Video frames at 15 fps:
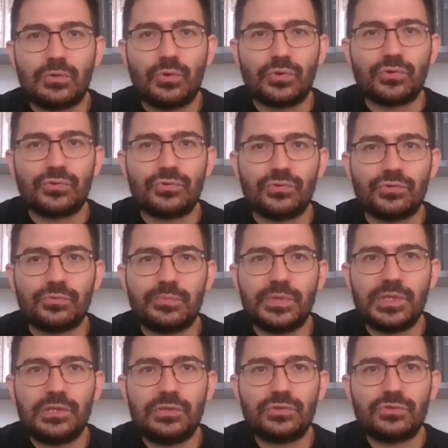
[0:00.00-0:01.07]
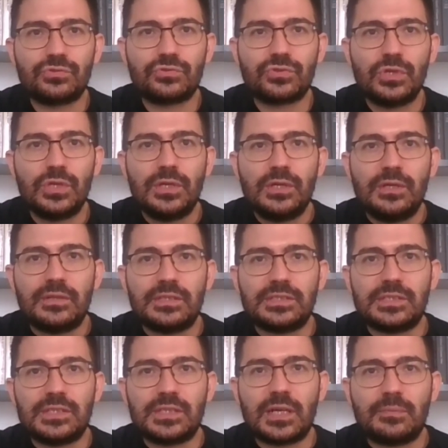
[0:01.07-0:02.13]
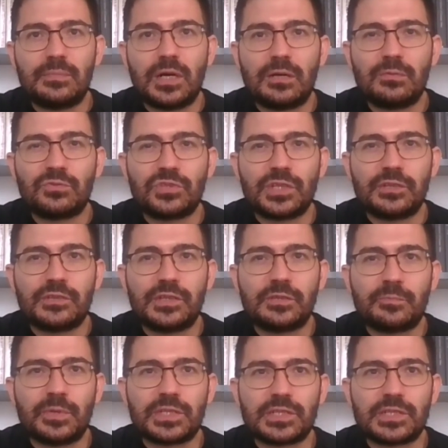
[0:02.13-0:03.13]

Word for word: koruduğunu biliyoruz. E, zira Mahmut Şevket